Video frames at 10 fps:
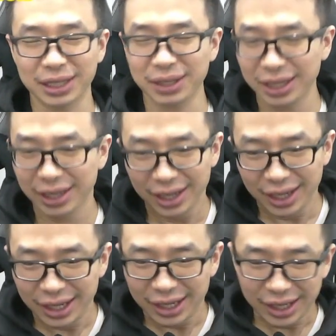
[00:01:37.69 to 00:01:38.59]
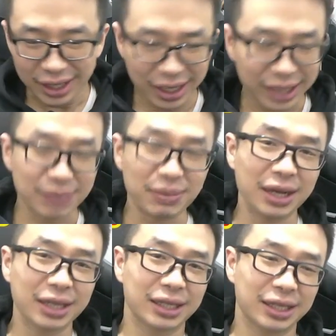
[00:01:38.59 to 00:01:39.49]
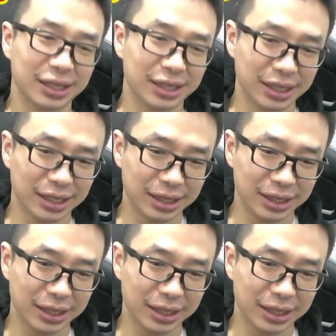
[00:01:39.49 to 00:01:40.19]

Jadi kelihatan banget uh,